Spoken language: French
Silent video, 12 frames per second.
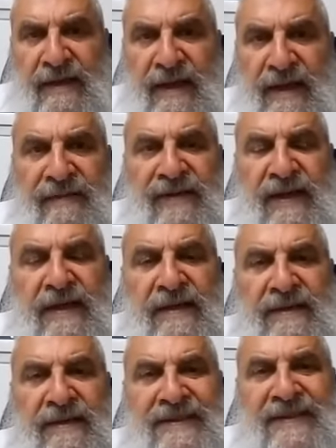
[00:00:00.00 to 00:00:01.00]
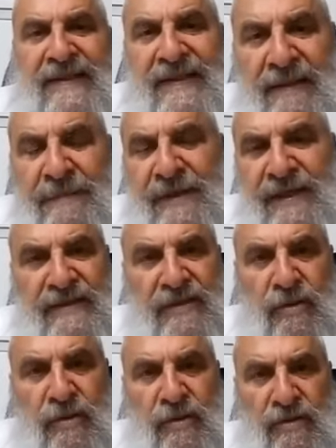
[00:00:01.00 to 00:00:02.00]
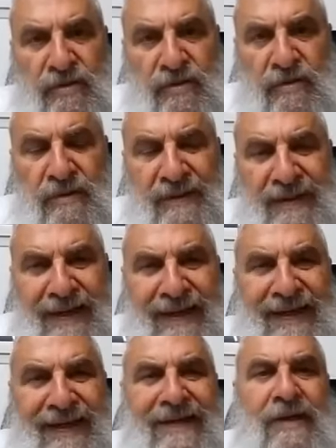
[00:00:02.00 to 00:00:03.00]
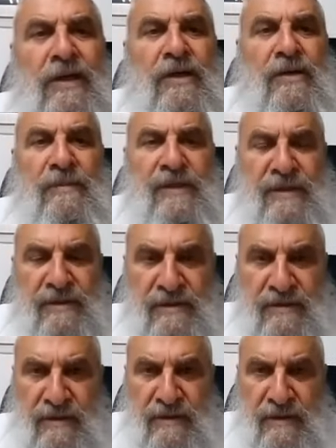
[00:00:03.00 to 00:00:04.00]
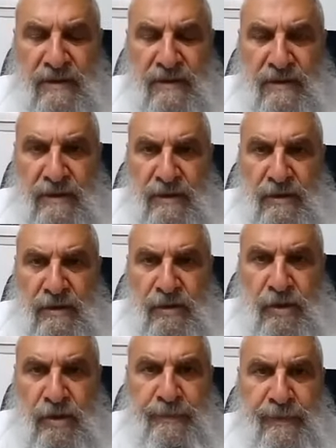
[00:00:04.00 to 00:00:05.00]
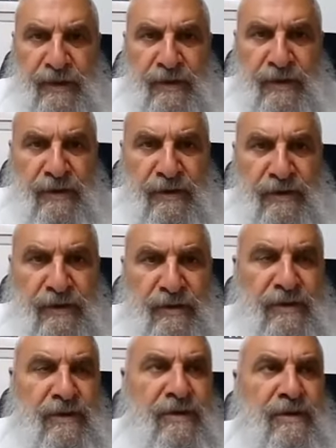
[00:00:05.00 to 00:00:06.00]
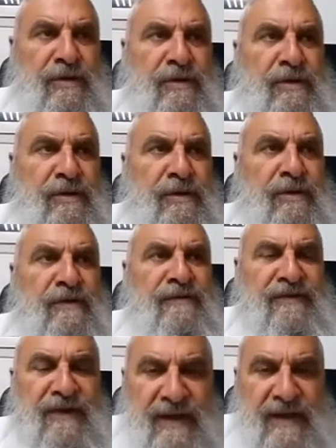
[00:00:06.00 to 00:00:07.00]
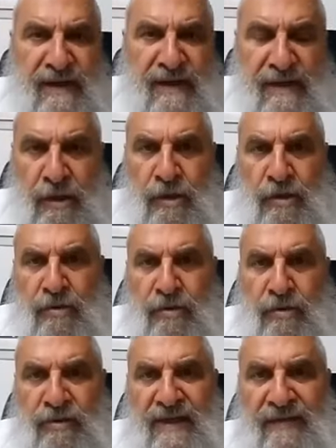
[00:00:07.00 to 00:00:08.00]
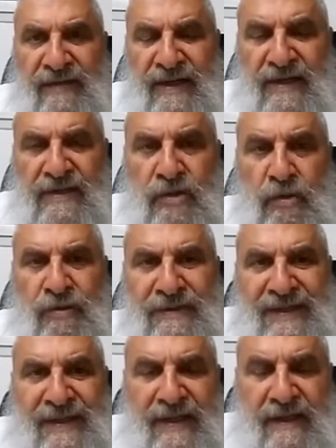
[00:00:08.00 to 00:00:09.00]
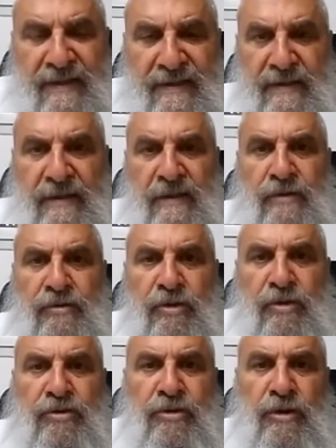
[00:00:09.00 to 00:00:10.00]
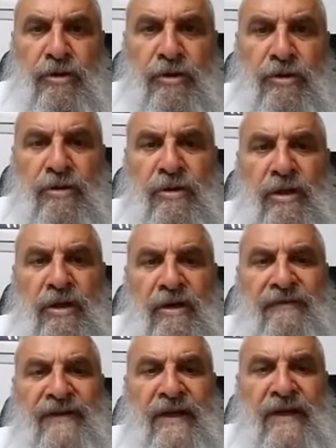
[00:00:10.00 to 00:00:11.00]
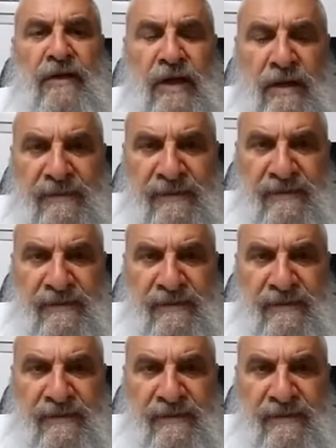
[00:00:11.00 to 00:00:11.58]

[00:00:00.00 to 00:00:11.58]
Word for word: avec cette impression énorme que peut euh, faire une révélation directe de Dieu envers l'homme.